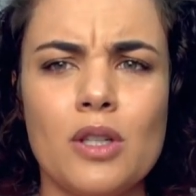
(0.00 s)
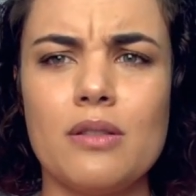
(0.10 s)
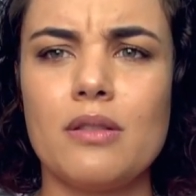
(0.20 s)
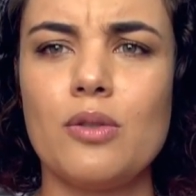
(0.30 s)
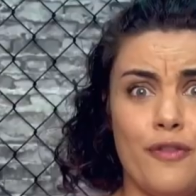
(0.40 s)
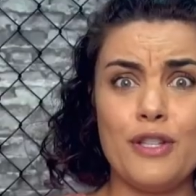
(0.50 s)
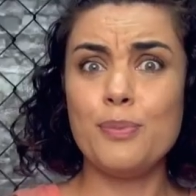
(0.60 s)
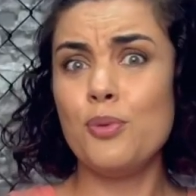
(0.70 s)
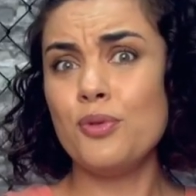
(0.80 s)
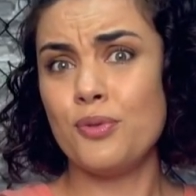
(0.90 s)
Nossa, foi
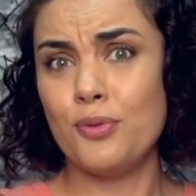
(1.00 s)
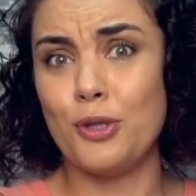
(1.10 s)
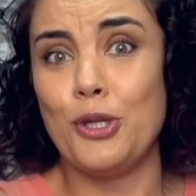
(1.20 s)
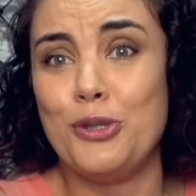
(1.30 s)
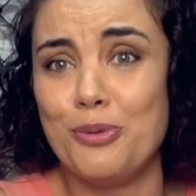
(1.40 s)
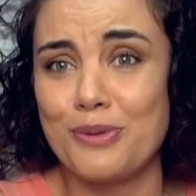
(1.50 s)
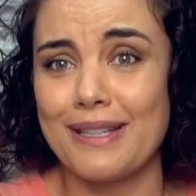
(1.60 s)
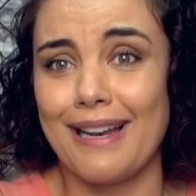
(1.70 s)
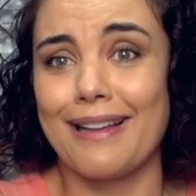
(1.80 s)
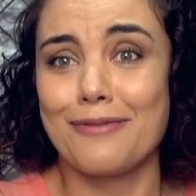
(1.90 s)
expulso expulso dos últimos,
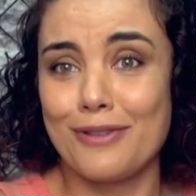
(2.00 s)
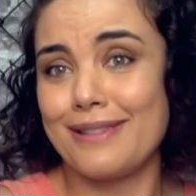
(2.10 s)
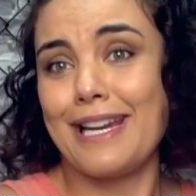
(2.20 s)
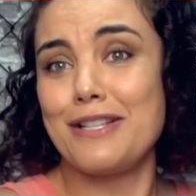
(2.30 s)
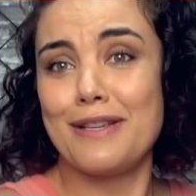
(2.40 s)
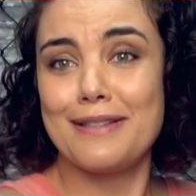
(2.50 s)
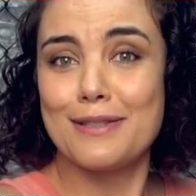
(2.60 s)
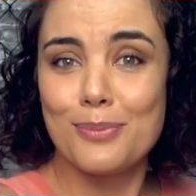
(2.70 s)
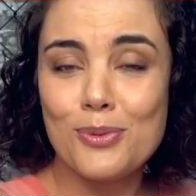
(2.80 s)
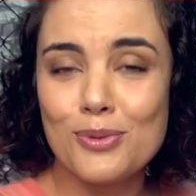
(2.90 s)
sei lá, foi três
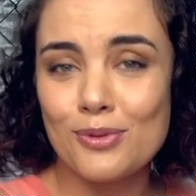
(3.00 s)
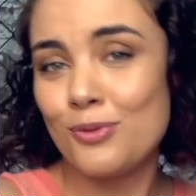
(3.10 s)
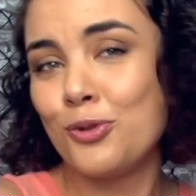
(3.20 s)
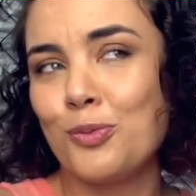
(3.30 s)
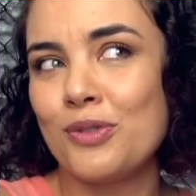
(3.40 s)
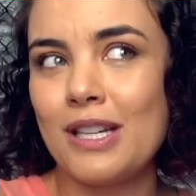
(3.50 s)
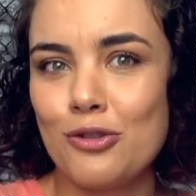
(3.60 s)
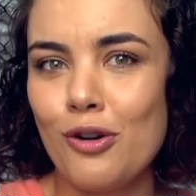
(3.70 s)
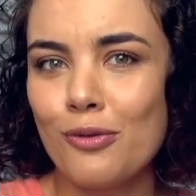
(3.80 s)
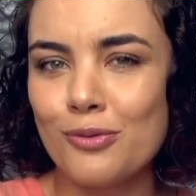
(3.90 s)
vezes expulso nos últimos
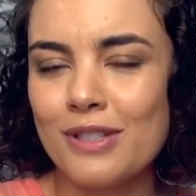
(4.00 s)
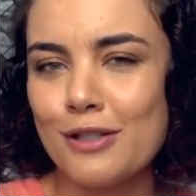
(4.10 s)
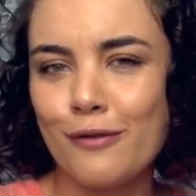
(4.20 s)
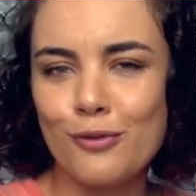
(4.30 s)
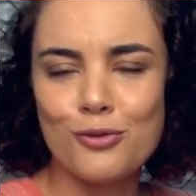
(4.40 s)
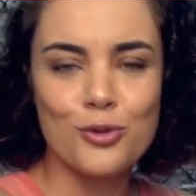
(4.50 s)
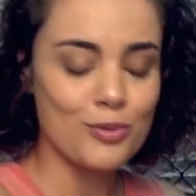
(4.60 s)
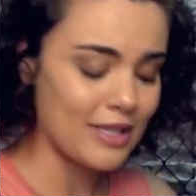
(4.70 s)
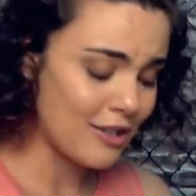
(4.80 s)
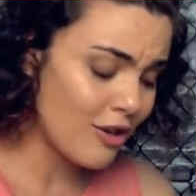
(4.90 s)
três jogos, não sei se foi nos últimos três